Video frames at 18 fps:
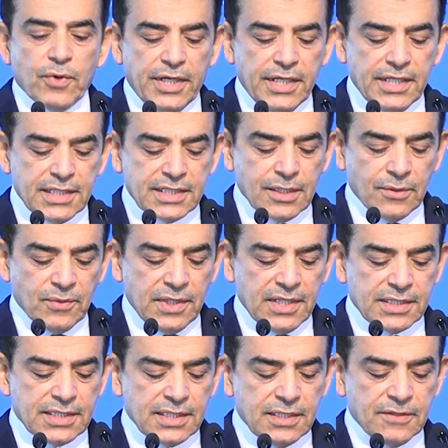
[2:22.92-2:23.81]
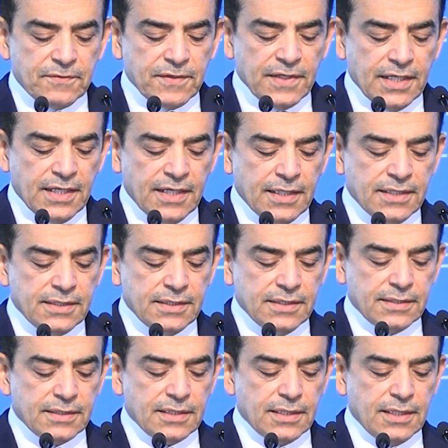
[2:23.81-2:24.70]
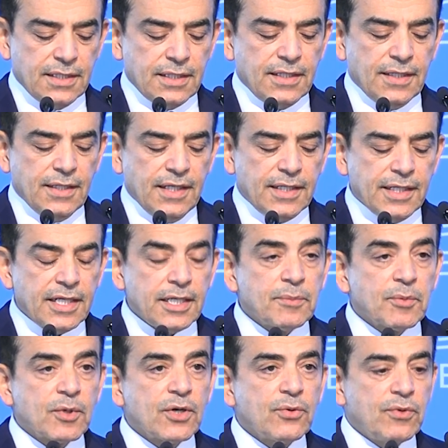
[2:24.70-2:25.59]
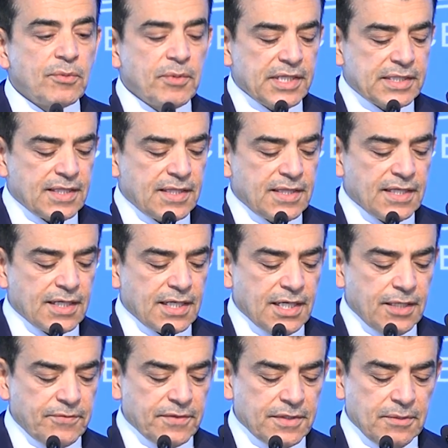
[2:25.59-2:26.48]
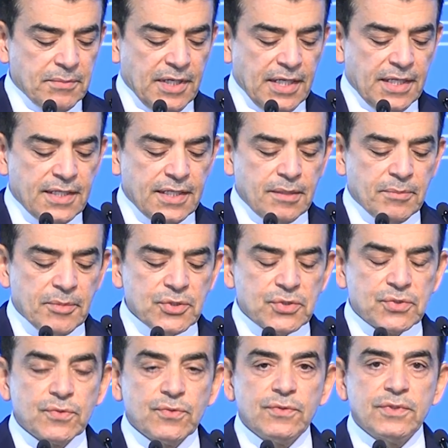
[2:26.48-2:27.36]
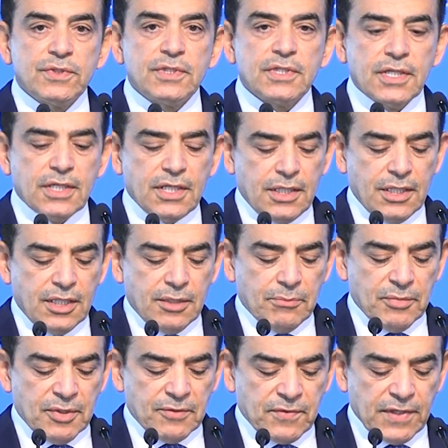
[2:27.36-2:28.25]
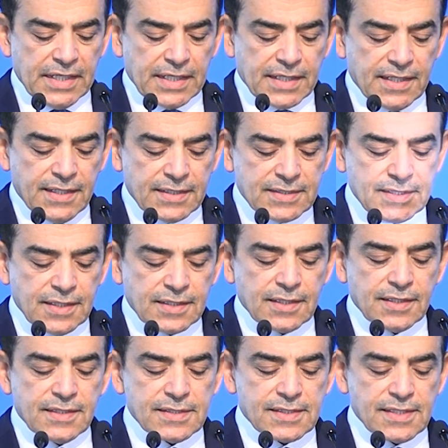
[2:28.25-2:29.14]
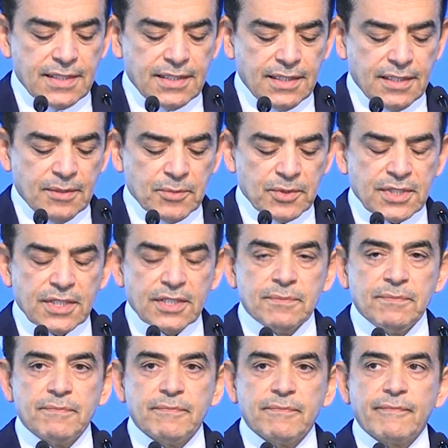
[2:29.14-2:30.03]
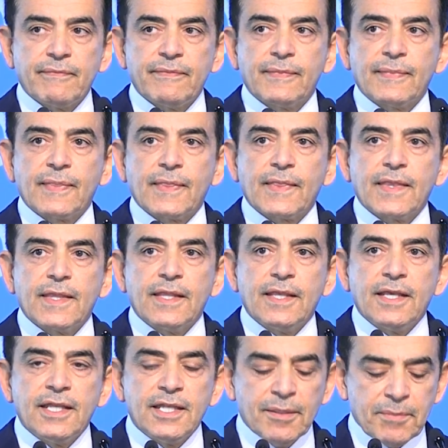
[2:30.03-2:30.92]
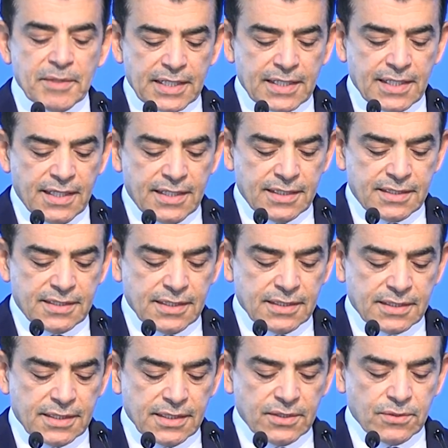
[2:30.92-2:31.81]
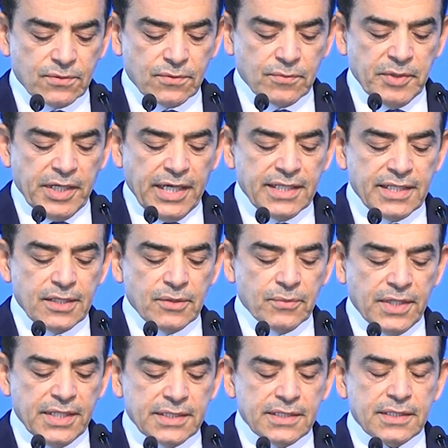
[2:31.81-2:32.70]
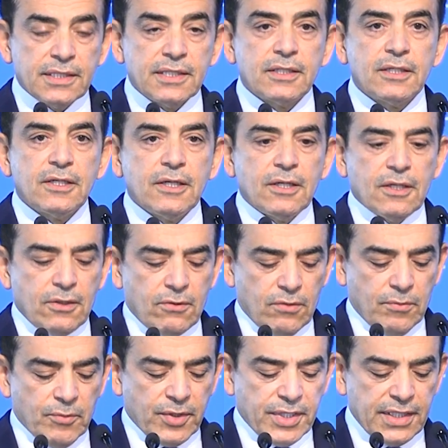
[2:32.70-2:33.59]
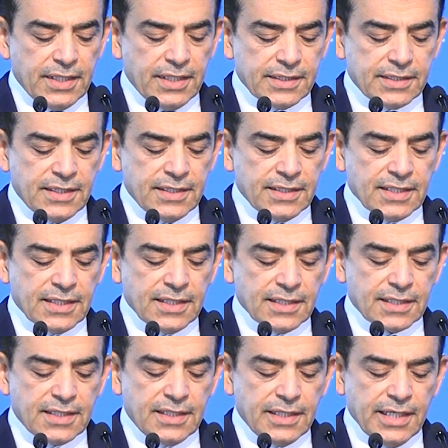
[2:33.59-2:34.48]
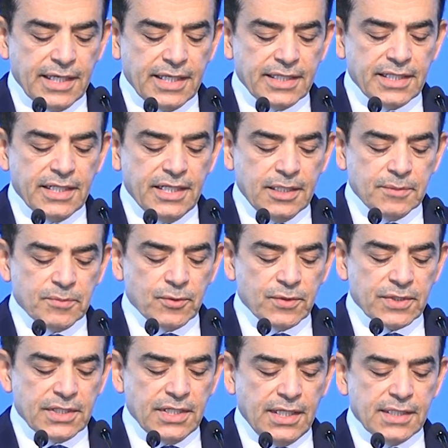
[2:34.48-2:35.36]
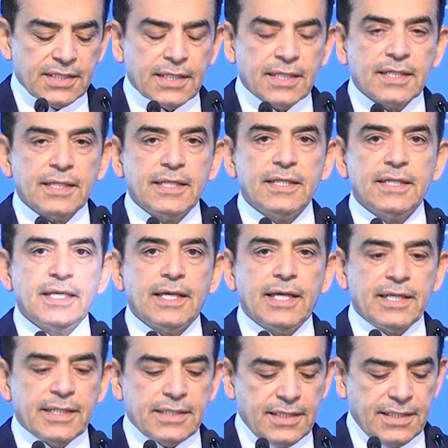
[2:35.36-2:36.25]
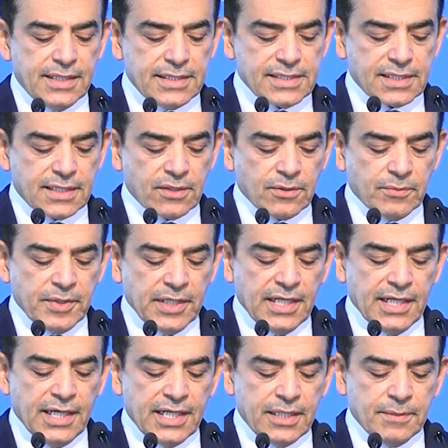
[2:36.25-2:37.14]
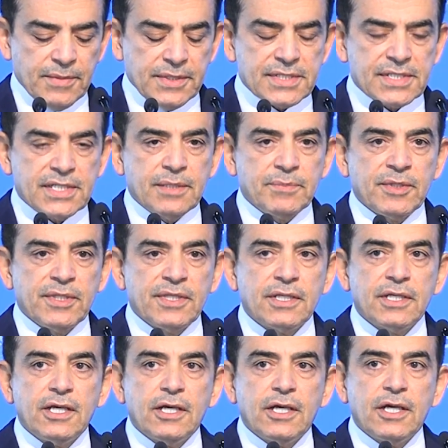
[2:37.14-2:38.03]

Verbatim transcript: وحين تولت الدفاع عنه لإحلال مقومات الثقافة محلها المنشود من فلك النشاط الإنساني المنتظم إنما كانت تنتظر بعين الوعي ومخيلة الإدراك لهذه الحمولة الحضارية التي يزخر بها العالم الإسلامي